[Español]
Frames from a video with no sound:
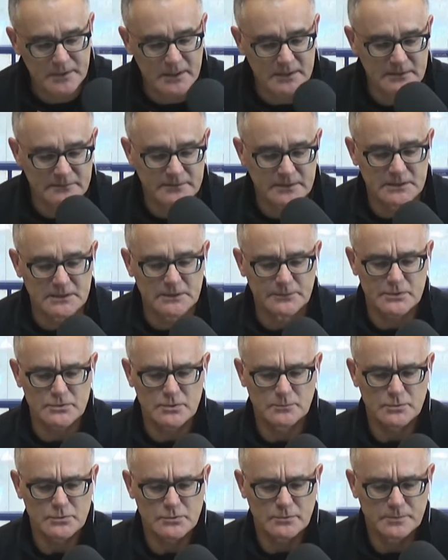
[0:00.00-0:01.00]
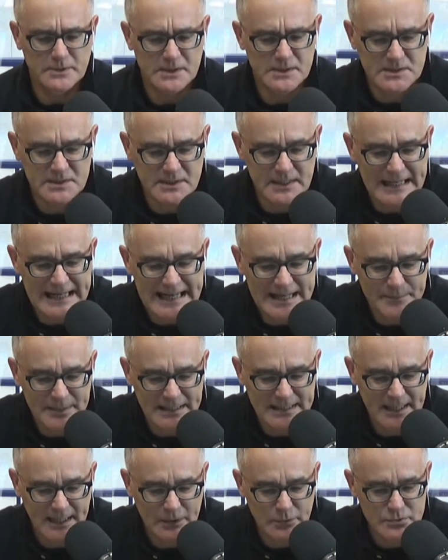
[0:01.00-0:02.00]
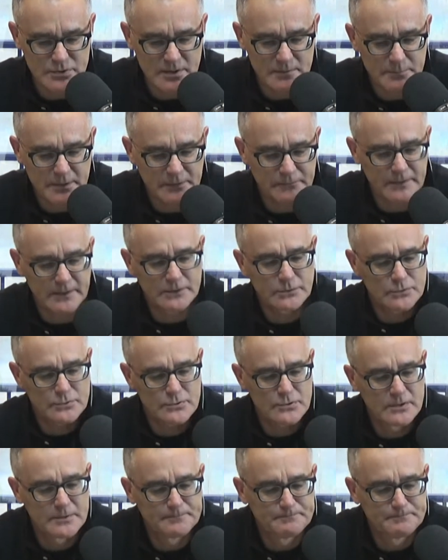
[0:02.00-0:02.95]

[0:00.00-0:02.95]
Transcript: En definitiva, somos hombres limitados e imperfectos